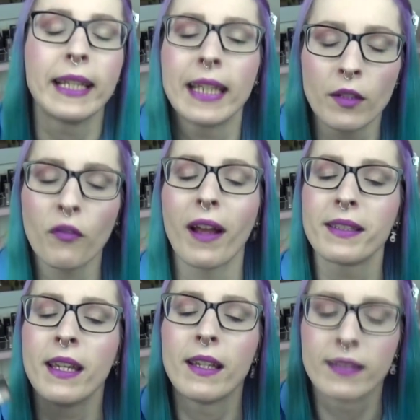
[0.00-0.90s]

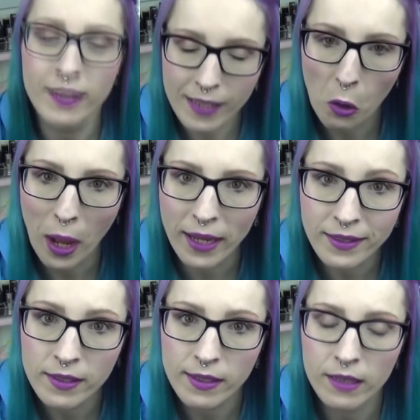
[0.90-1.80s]
Jedenfalls sind die auch
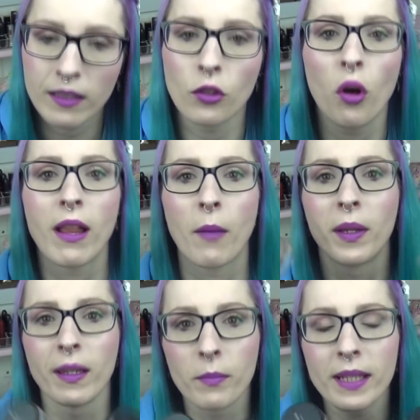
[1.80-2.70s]
einzeln sehr, sehr toll,
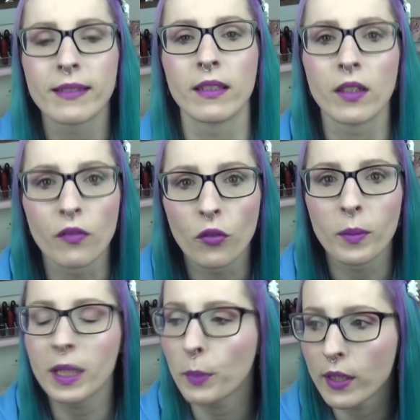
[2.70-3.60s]
aber gemixt sind sie für
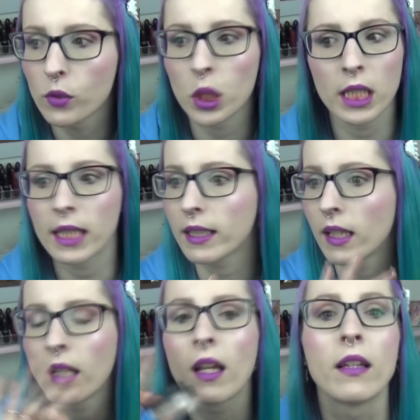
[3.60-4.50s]
mich persönlich
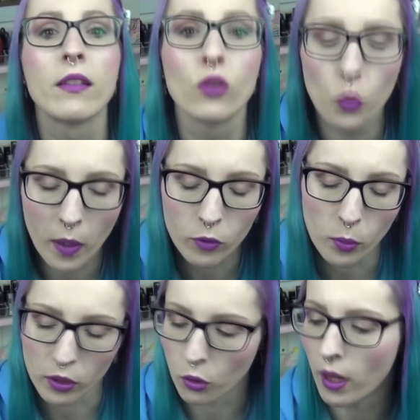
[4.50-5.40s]
super,
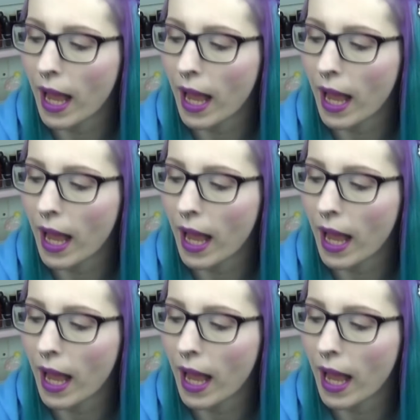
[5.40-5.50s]
super toll.